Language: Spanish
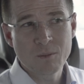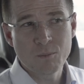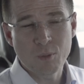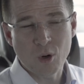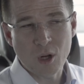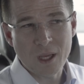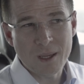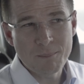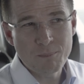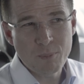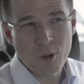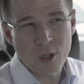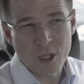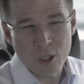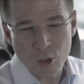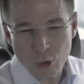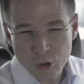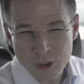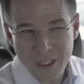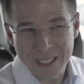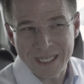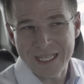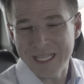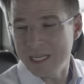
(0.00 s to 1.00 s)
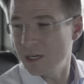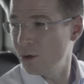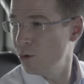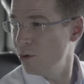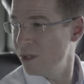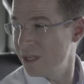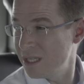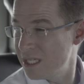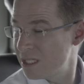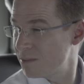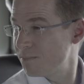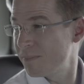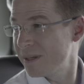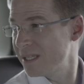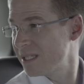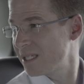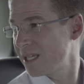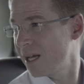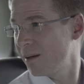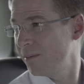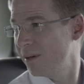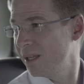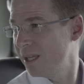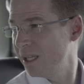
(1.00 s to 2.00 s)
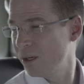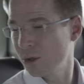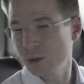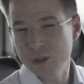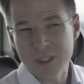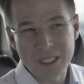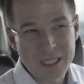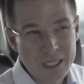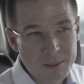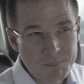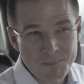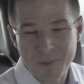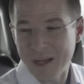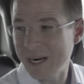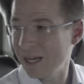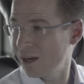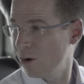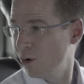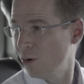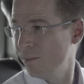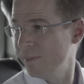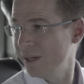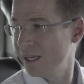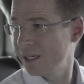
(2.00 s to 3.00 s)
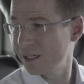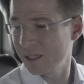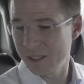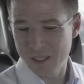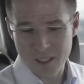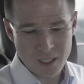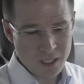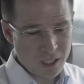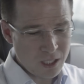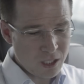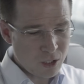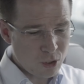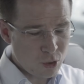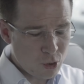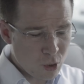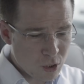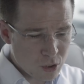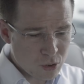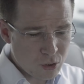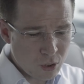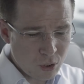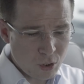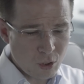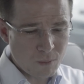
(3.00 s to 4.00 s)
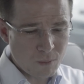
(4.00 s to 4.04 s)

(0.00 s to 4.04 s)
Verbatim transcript: por ejemplo, de no tener lo indispensable, de no tener para comer. Yo estoy